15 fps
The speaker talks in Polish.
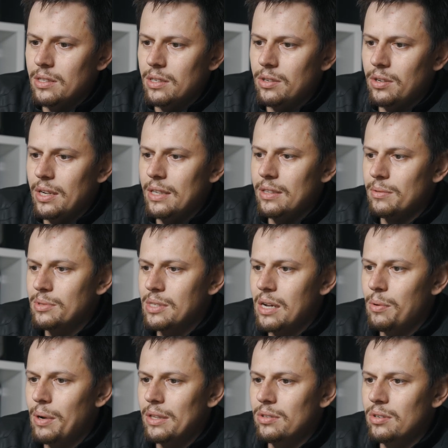E, kolejną
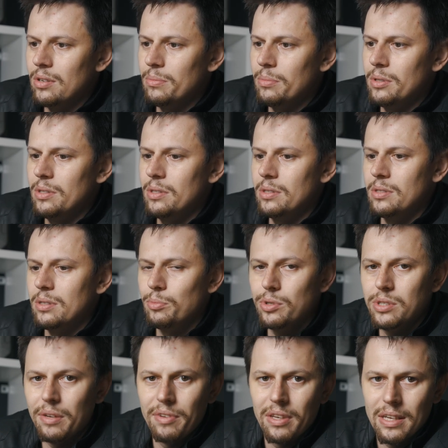zakładką e, są
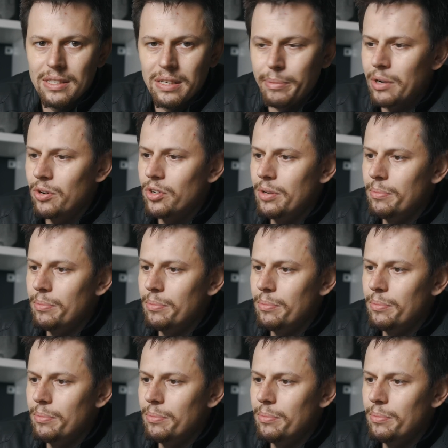ustawienia samego